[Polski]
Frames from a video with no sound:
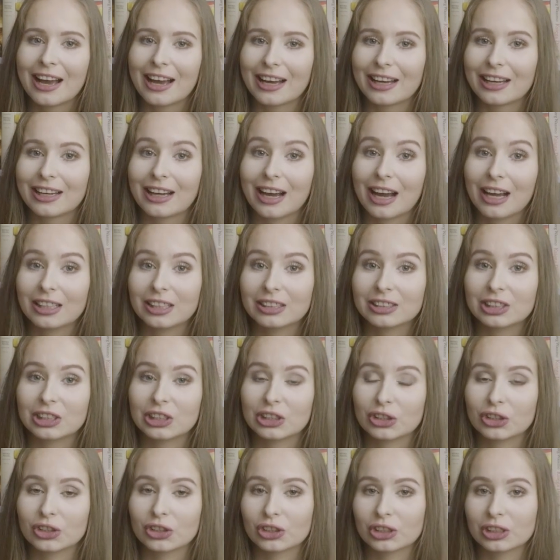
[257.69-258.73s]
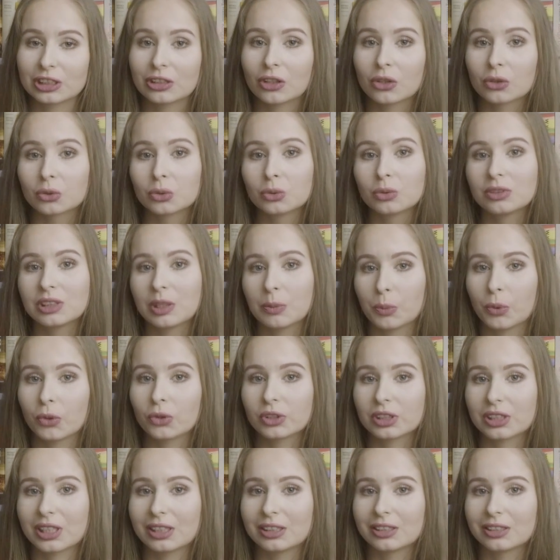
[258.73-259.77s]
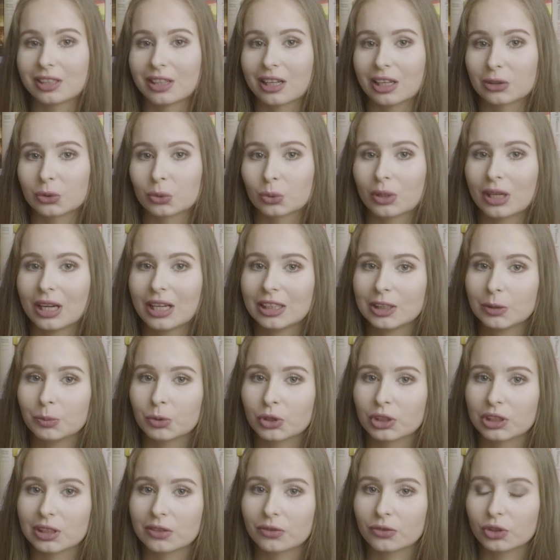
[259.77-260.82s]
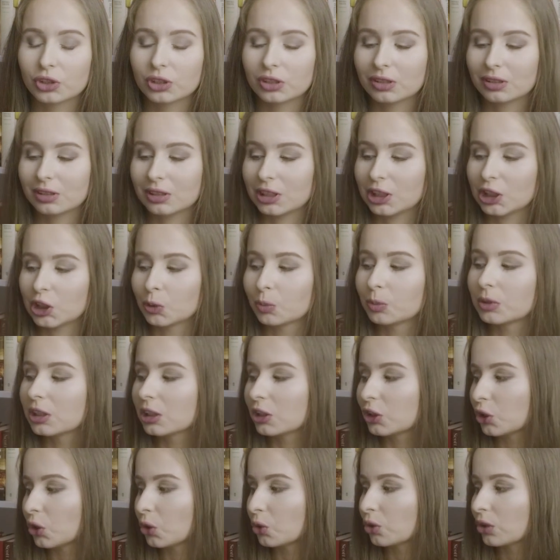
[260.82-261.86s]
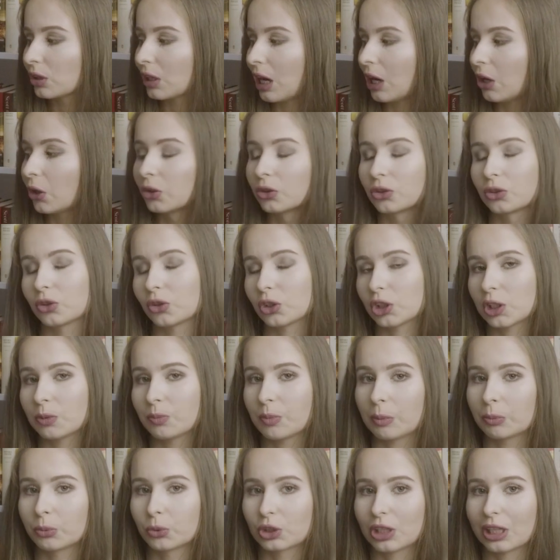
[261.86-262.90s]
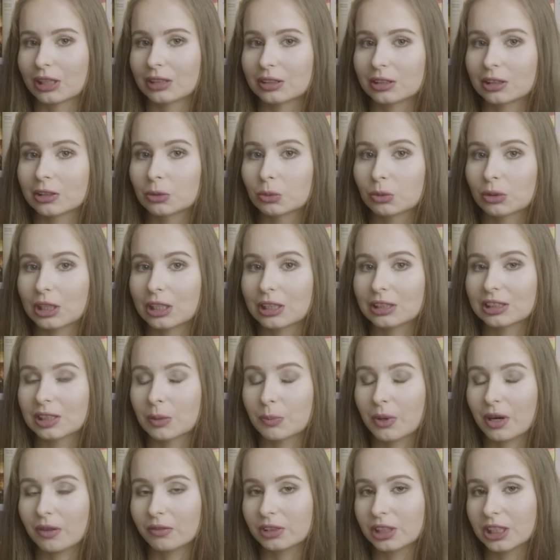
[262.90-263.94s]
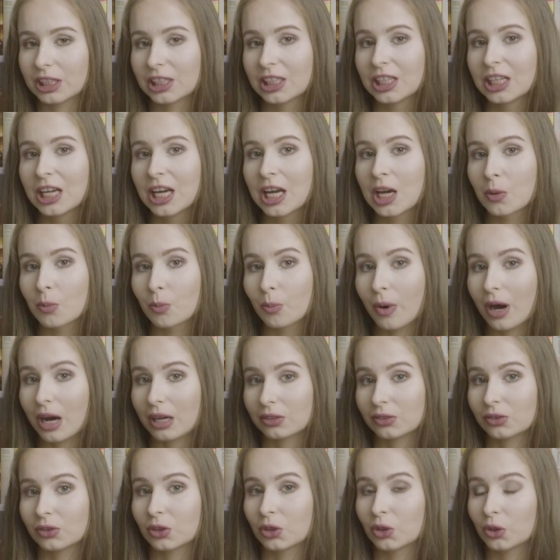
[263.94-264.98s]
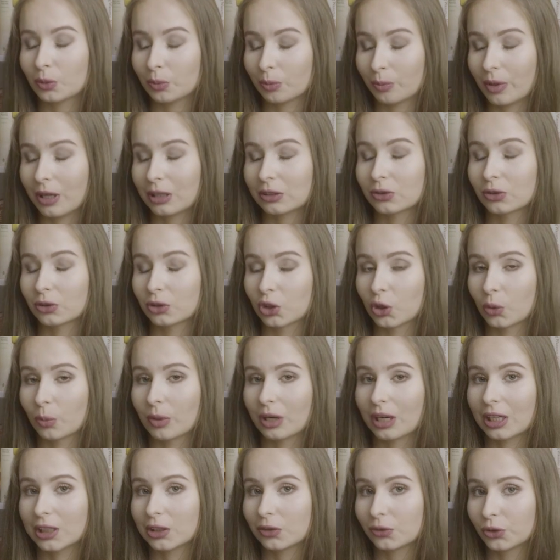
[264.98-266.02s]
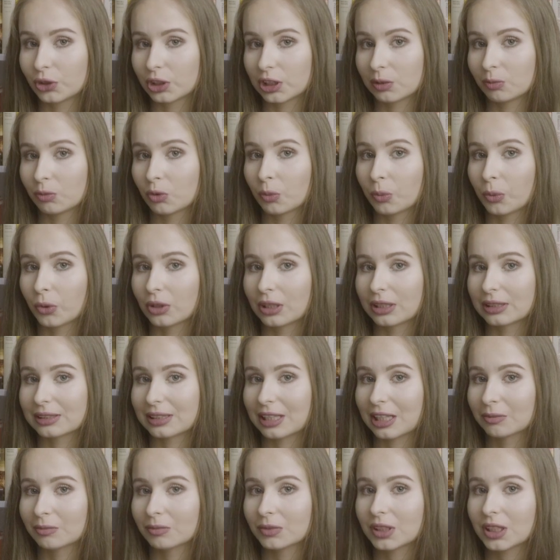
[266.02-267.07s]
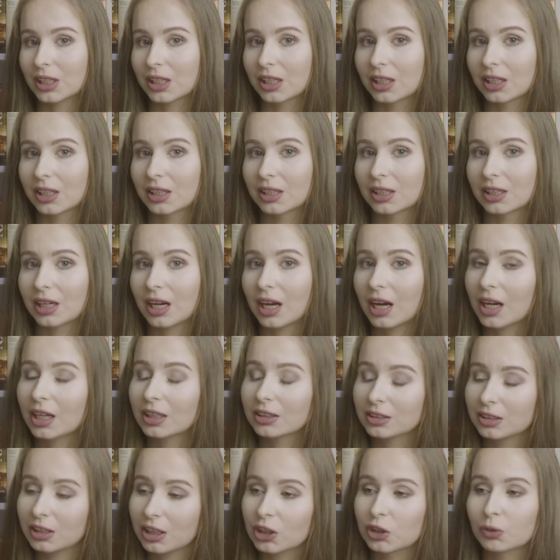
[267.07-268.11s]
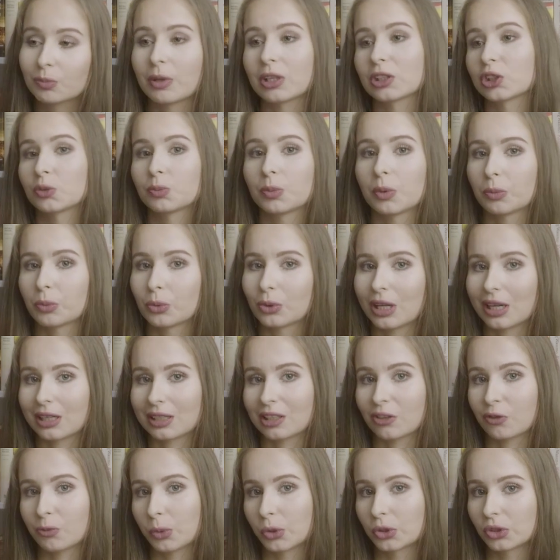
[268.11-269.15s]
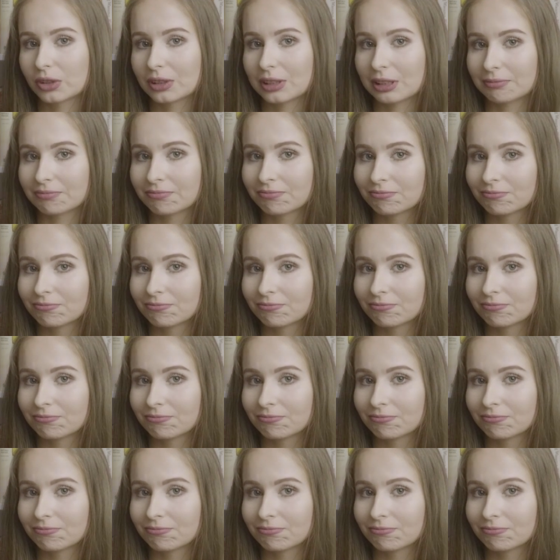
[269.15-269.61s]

e, ale też y, ogólnie polska literatura i przede wszystkim książka On ze Szki która jest naprawdę bardzo, bardzo dobra i wszystkim ją polecam, e, a nie jest bardzo popularna w Polsce.